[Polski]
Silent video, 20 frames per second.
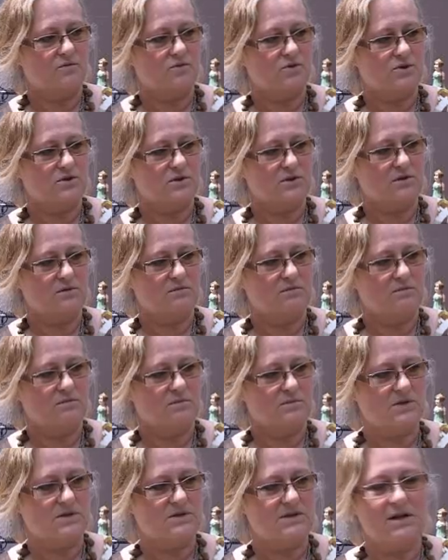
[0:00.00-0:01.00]
którzy
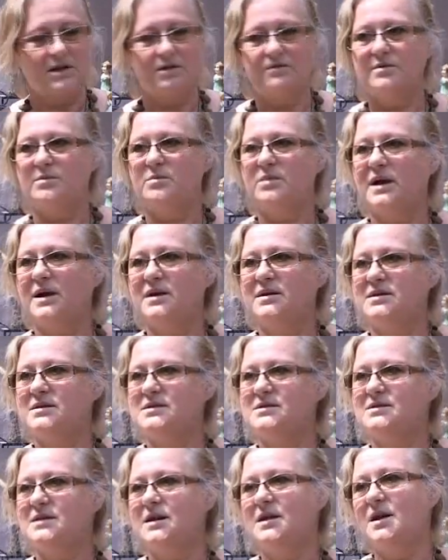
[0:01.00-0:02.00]
zostali
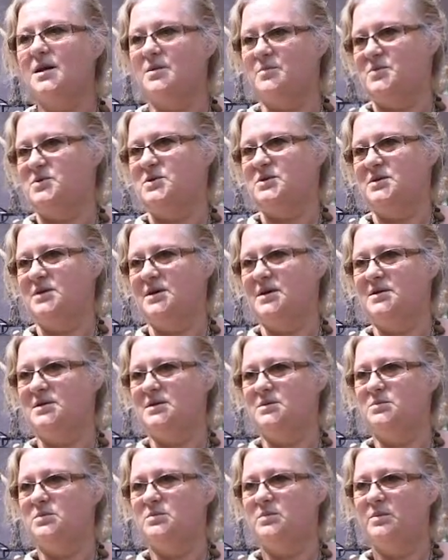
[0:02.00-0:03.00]
wybrani z najlepszych,
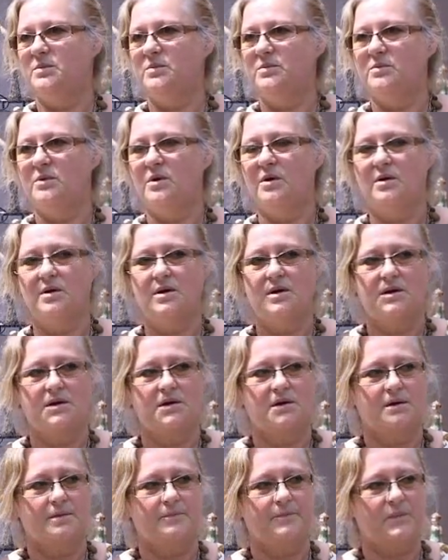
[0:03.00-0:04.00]
bo było
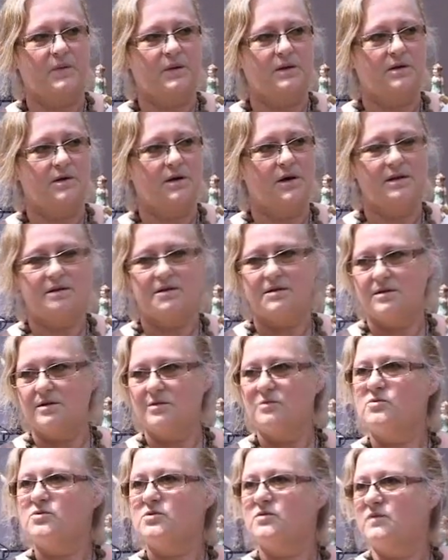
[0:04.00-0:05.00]
Y,
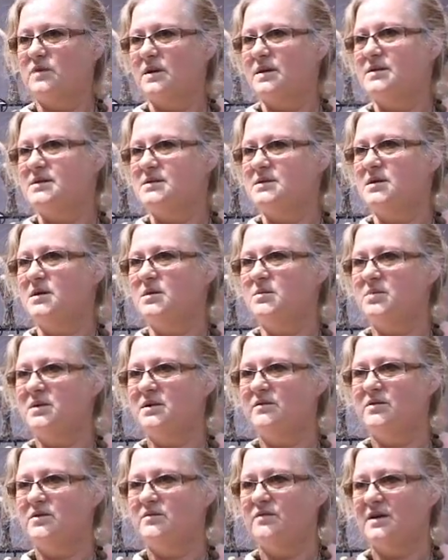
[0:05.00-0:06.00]
chętnych dużo więcej,
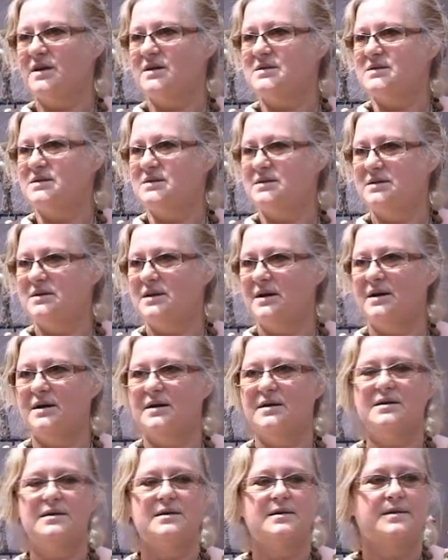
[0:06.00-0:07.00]
prawie dwa razy
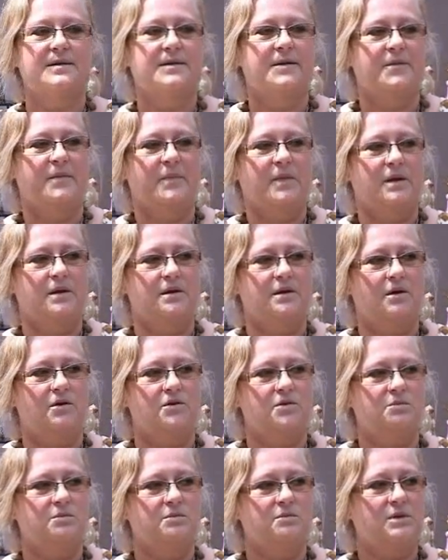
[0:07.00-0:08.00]
tyle. Y,
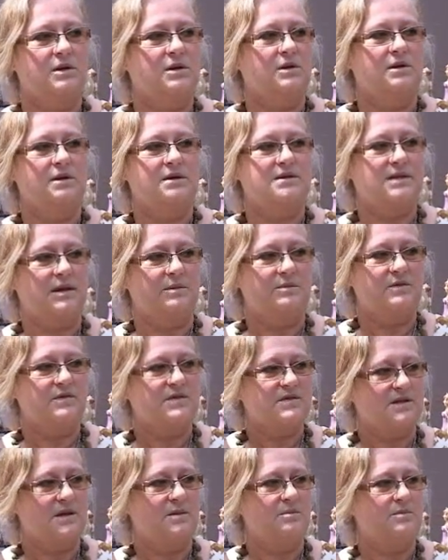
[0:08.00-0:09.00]
oni mieli
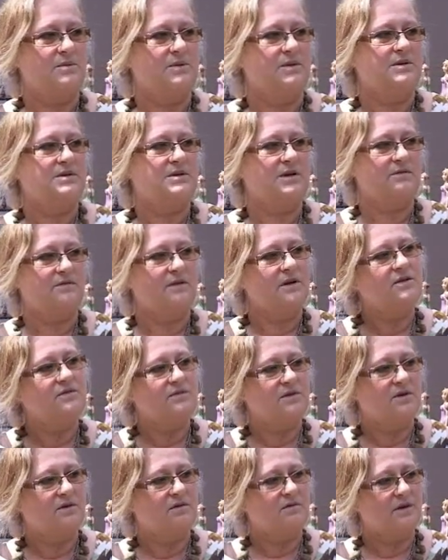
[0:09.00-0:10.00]
egzamin wstępny,
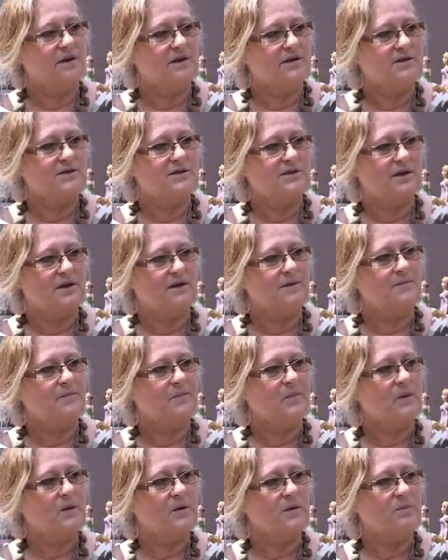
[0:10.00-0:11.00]
zakwalifikowali się,
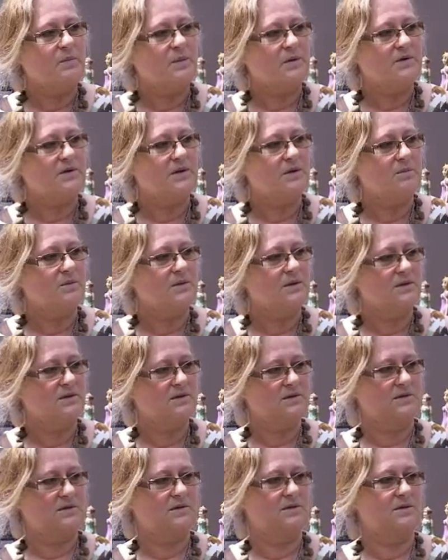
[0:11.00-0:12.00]
no i potem
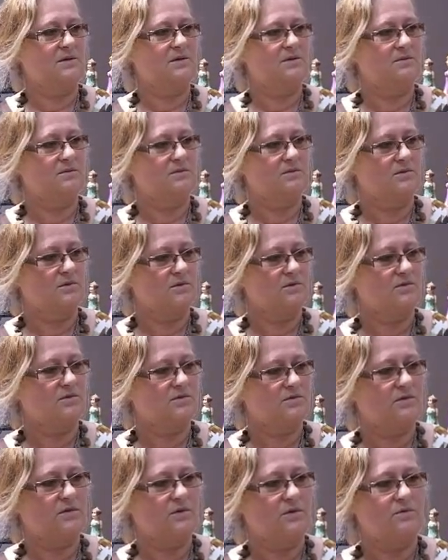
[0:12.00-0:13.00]
y, no,
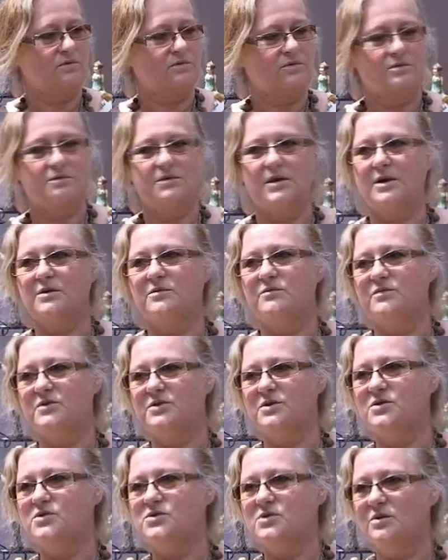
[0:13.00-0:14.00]
swoją taką
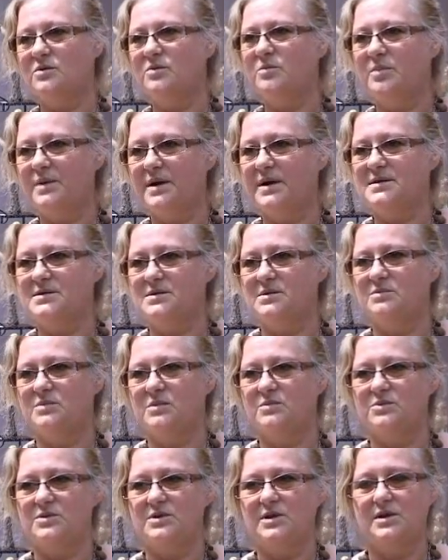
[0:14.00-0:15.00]
wytężoną pracą,
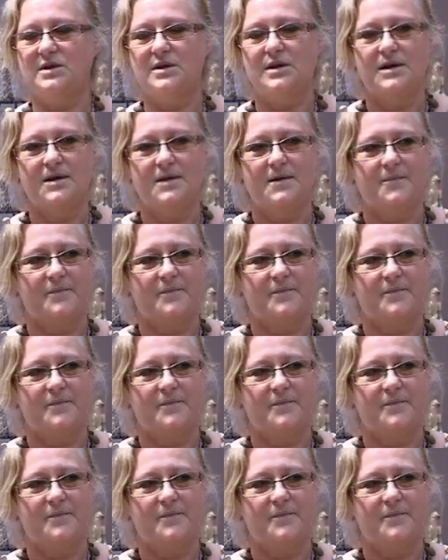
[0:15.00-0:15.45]
bo musieli